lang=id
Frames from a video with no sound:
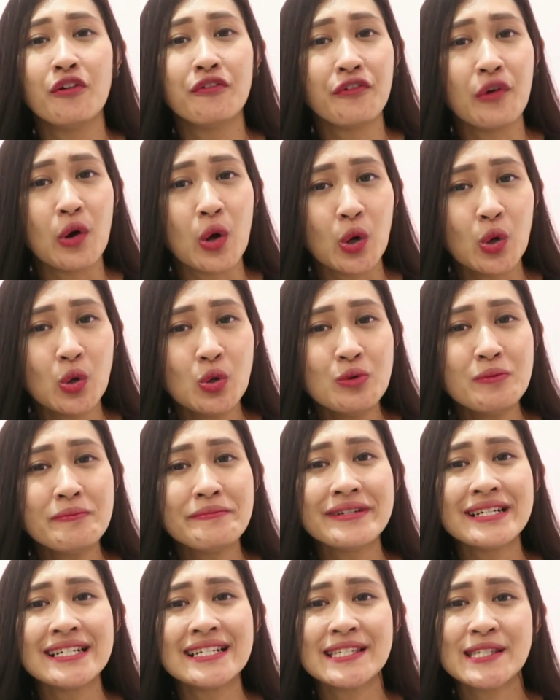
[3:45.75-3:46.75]

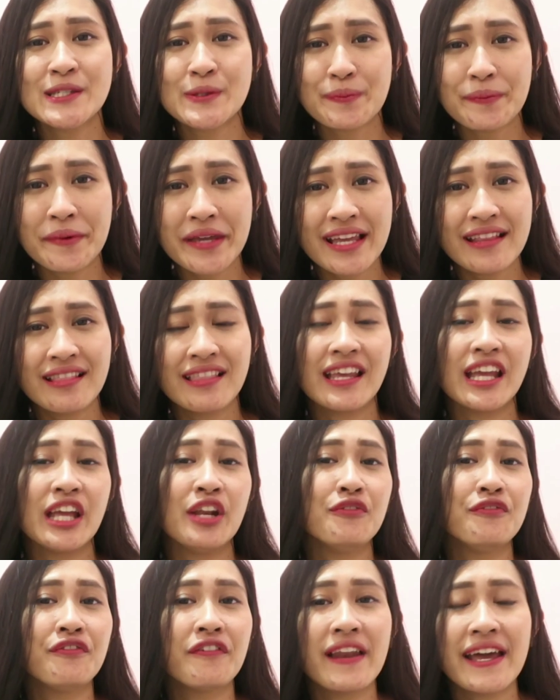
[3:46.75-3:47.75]
volume, speed,
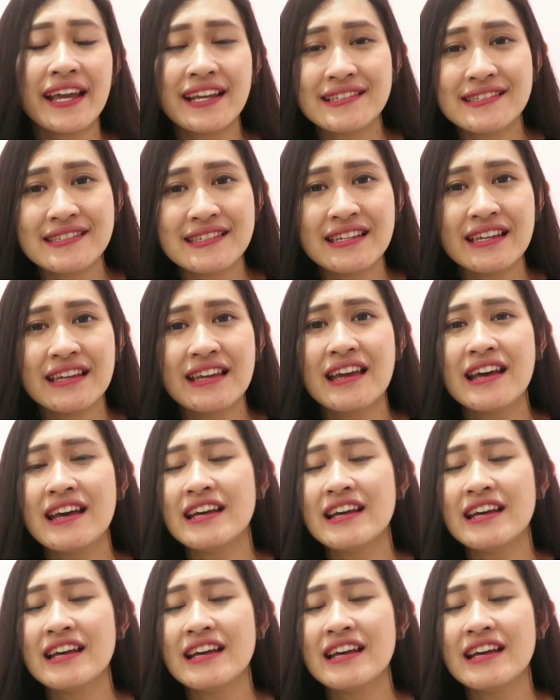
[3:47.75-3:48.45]
infleksi,